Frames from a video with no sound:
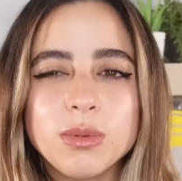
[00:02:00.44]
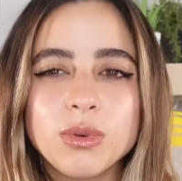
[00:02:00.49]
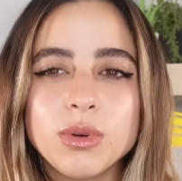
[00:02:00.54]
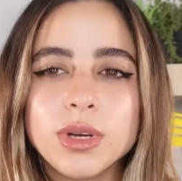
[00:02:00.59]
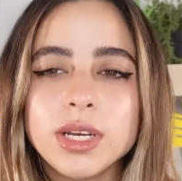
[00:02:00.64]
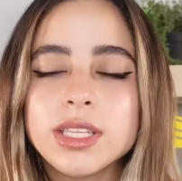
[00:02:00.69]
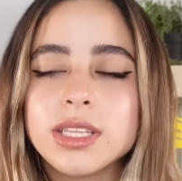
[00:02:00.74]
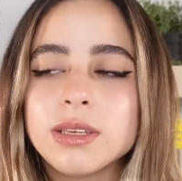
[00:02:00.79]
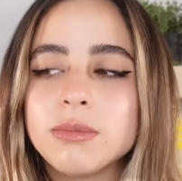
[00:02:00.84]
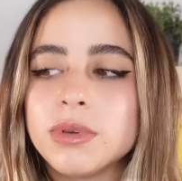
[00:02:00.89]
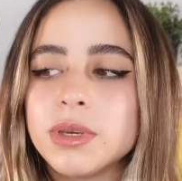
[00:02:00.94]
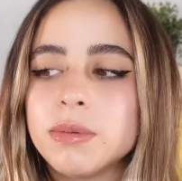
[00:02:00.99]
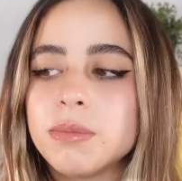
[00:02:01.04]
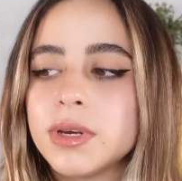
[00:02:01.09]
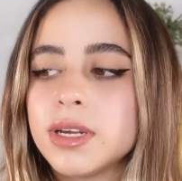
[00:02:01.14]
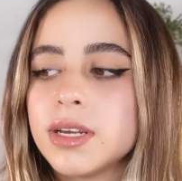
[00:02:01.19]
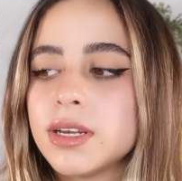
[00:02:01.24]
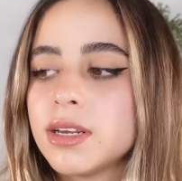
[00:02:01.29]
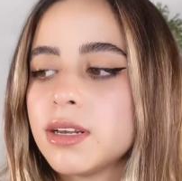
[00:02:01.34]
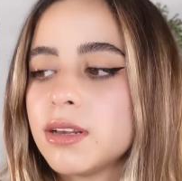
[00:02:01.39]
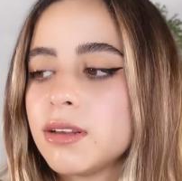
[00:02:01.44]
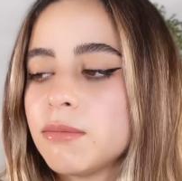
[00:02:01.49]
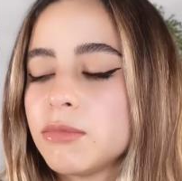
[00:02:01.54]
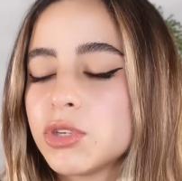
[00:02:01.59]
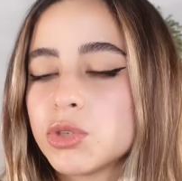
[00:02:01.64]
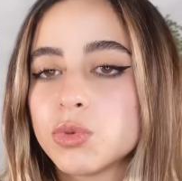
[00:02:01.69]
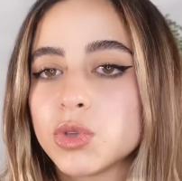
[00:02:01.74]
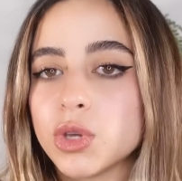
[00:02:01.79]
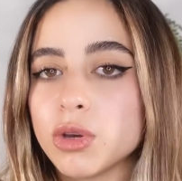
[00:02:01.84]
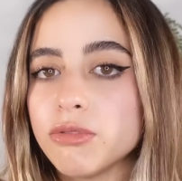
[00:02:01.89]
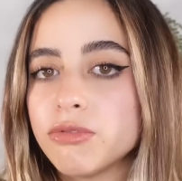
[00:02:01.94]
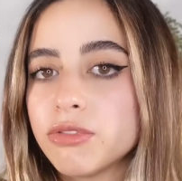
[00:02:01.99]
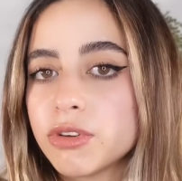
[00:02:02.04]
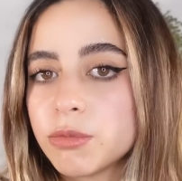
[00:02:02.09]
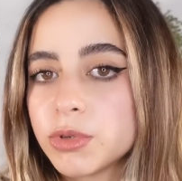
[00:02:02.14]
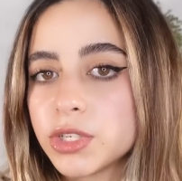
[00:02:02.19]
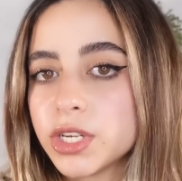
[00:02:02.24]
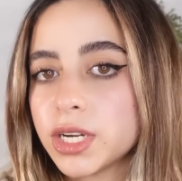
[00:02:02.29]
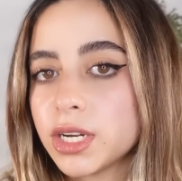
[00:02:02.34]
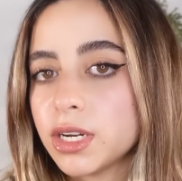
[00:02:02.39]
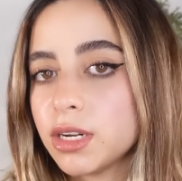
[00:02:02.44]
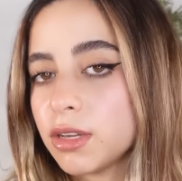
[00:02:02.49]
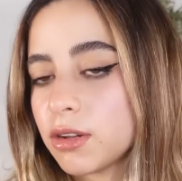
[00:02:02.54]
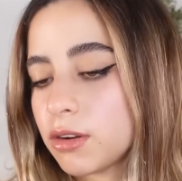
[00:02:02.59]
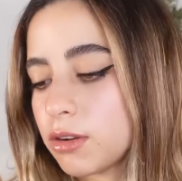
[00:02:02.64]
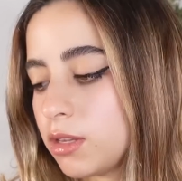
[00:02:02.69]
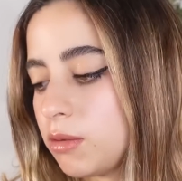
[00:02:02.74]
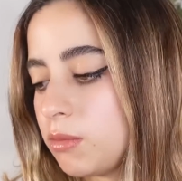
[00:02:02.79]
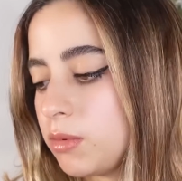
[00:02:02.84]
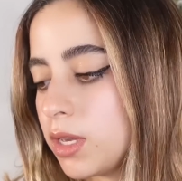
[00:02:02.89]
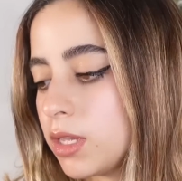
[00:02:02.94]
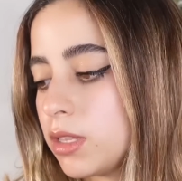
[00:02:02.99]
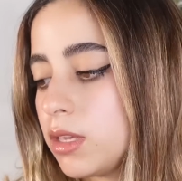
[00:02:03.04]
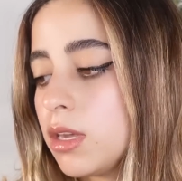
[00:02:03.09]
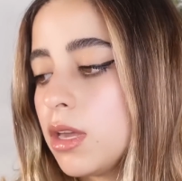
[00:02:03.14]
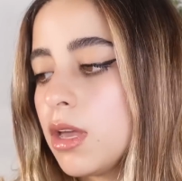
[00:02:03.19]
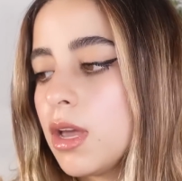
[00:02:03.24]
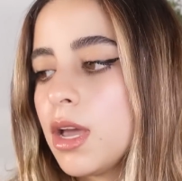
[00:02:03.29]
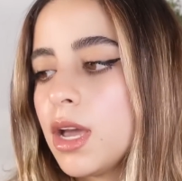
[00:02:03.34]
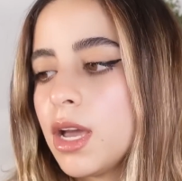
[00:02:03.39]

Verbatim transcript: الوقت بيبقى مش متوفر بشكل رهيب يعني